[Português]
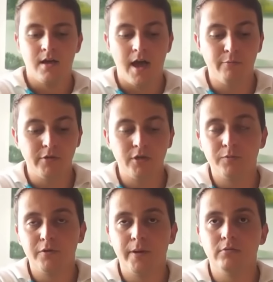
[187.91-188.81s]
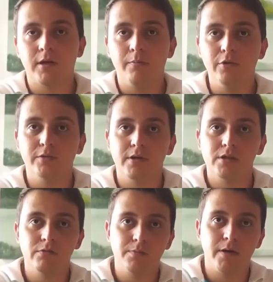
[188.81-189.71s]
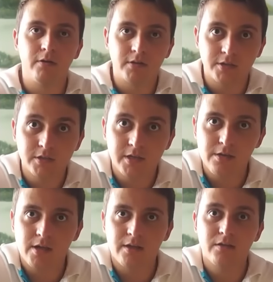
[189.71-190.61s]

Aí muita gente pode perguntar, poxa, mas se você pagou uma taxa de 500 reais,